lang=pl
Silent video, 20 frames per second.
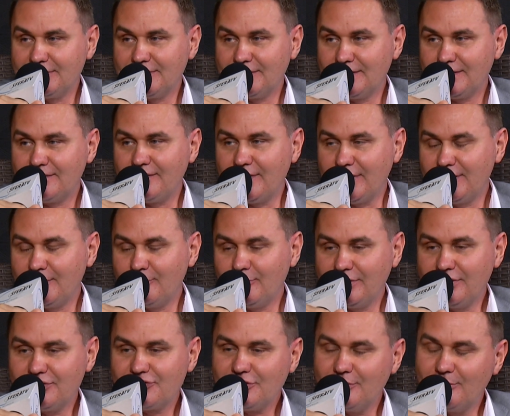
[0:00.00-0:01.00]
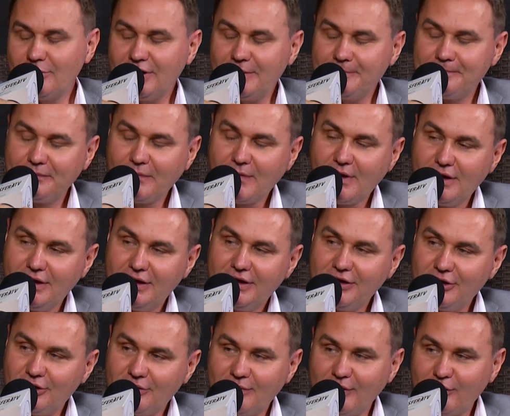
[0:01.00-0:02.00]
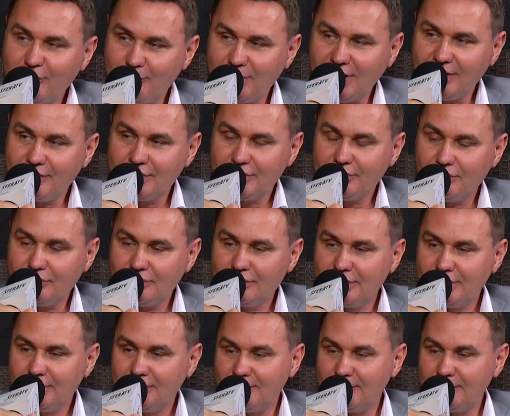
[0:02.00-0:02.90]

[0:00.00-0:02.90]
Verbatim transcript: To jest fajne, bo nie trzeba kierować sprawy do